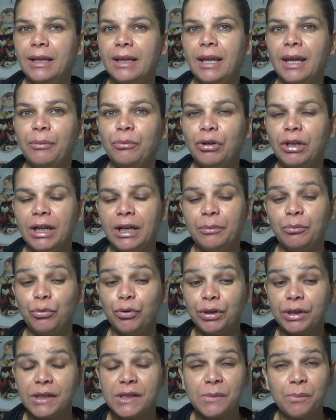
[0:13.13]
Tem mulher
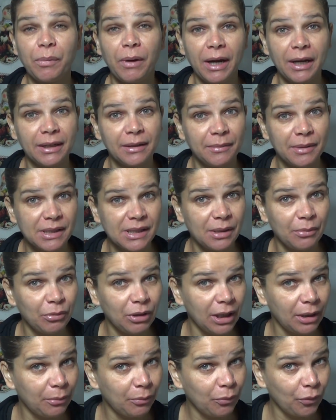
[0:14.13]
muito esperta, mas tem
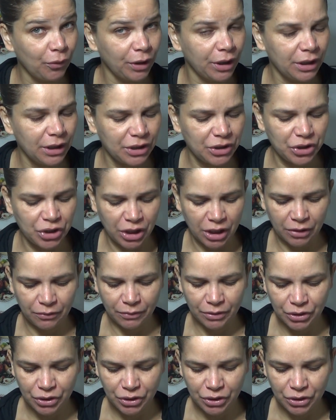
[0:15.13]
mulher muito ingênua.